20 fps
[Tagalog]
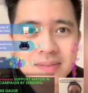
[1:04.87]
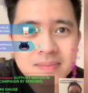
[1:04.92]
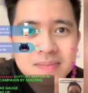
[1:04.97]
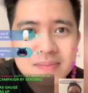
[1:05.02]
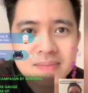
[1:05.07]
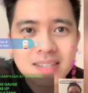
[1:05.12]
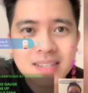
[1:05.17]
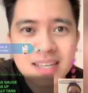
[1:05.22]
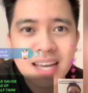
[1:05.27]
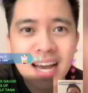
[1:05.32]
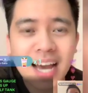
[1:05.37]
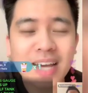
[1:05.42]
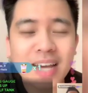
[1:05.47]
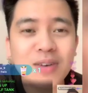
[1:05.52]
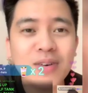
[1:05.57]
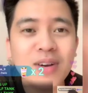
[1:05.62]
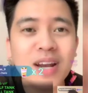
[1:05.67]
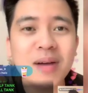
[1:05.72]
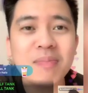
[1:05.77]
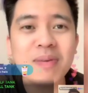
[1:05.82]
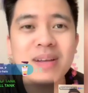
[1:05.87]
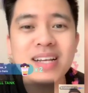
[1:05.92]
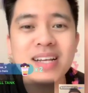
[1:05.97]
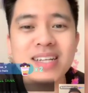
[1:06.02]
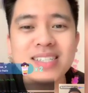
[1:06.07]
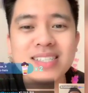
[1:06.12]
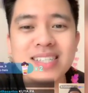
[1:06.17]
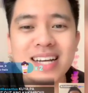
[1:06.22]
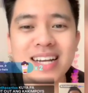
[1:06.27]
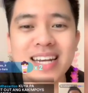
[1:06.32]
Ay kulang pa ng isang
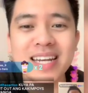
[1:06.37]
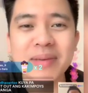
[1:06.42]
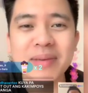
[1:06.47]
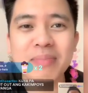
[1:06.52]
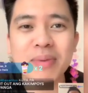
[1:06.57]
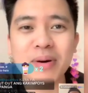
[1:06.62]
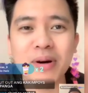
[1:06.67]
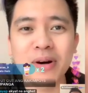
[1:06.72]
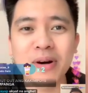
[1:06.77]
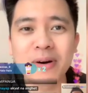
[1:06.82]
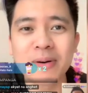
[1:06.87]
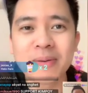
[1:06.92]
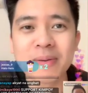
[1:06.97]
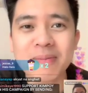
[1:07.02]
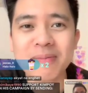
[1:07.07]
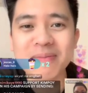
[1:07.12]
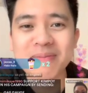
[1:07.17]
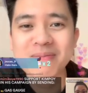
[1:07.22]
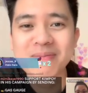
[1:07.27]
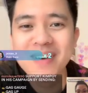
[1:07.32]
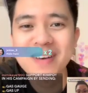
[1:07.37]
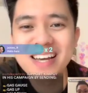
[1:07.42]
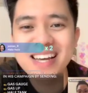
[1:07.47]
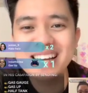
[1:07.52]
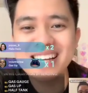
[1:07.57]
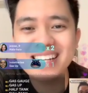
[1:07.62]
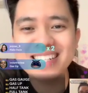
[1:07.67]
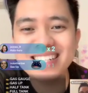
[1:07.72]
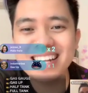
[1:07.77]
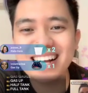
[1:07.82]
libo.
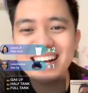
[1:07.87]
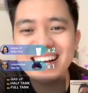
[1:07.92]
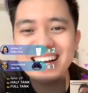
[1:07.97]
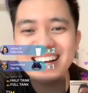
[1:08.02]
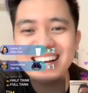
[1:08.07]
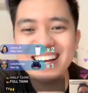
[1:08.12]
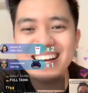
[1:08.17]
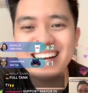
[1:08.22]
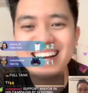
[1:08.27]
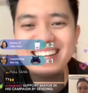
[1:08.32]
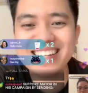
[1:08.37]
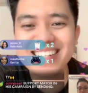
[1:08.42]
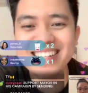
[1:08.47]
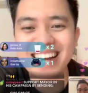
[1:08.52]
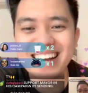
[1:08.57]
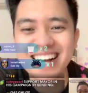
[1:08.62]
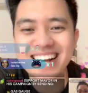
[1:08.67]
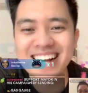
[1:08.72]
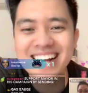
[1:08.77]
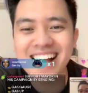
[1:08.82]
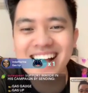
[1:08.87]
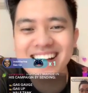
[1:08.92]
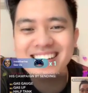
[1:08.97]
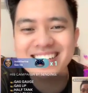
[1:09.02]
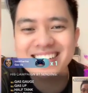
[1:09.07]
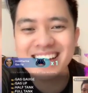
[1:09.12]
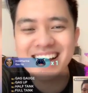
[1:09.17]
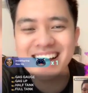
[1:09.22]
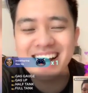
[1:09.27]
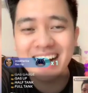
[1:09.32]
Isang, isang gas
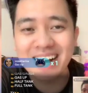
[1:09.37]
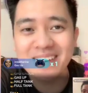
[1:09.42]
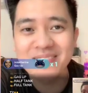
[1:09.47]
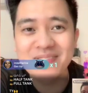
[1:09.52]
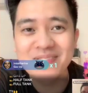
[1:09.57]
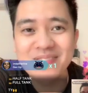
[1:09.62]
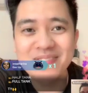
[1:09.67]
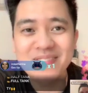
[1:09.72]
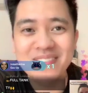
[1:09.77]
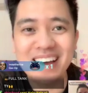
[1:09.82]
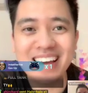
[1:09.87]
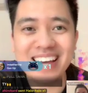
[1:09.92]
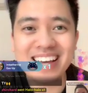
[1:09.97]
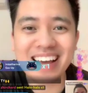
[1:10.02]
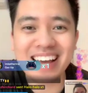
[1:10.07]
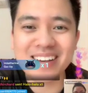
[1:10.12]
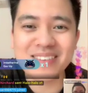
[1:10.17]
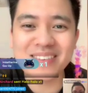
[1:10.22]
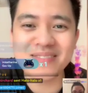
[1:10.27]
up. Ay, ano ba?